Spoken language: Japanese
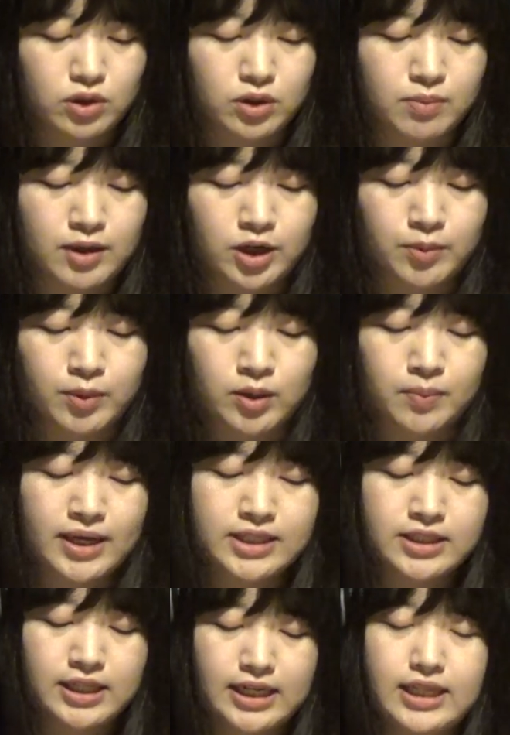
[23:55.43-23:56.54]
この番組の
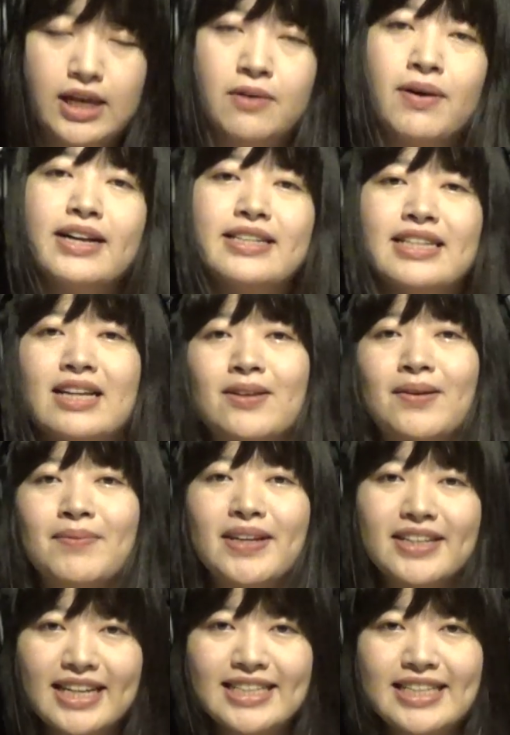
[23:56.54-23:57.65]
パーソナリティは佐藤
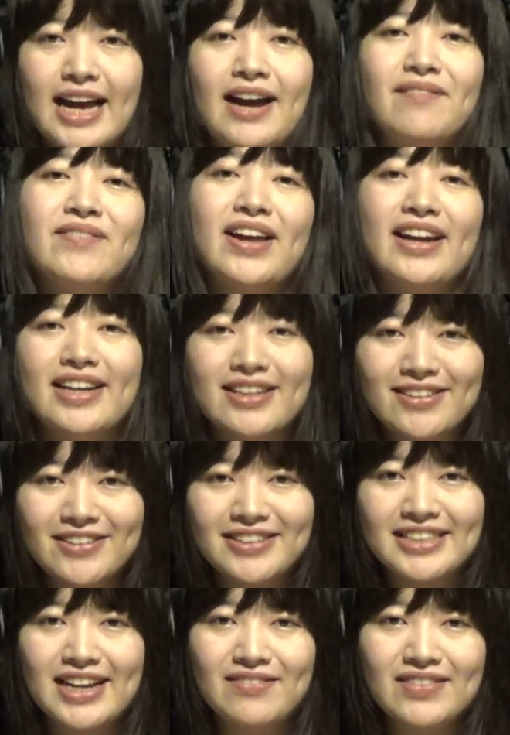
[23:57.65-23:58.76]
美久でした。ありがとう
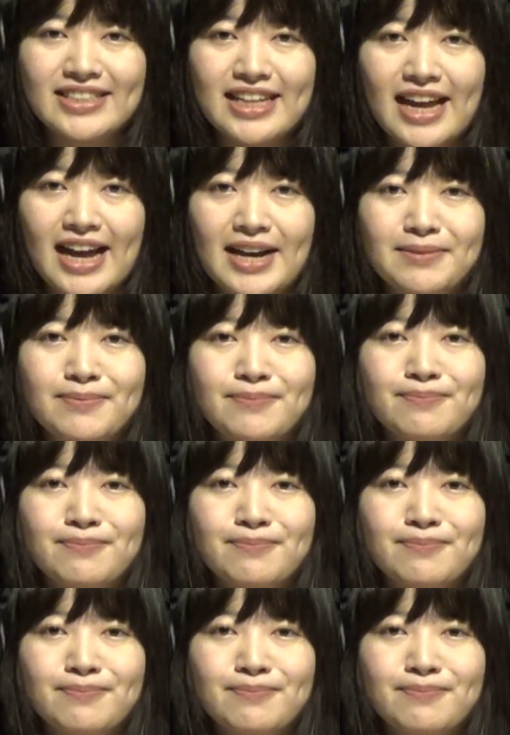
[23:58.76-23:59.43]
ございました。